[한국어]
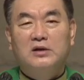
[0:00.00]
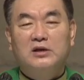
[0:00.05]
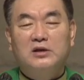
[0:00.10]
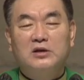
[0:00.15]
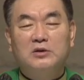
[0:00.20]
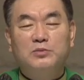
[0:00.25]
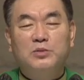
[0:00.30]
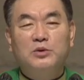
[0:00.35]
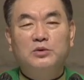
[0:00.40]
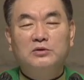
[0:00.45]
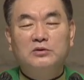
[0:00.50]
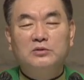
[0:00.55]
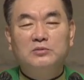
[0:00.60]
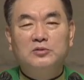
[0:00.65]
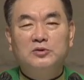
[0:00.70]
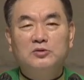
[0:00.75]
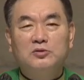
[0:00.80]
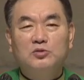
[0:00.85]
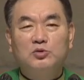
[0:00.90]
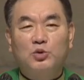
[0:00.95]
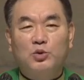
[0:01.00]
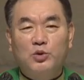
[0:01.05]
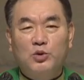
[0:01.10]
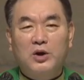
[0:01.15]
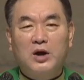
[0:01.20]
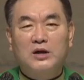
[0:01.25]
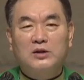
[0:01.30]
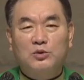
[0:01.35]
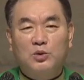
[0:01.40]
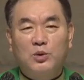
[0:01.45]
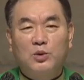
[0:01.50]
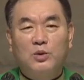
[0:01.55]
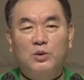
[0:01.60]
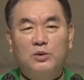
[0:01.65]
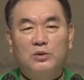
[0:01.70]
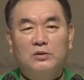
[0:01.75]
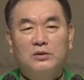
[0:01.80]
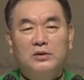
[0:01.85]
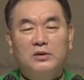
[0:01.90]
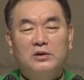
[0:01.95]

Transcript: 기본 음은 도야 도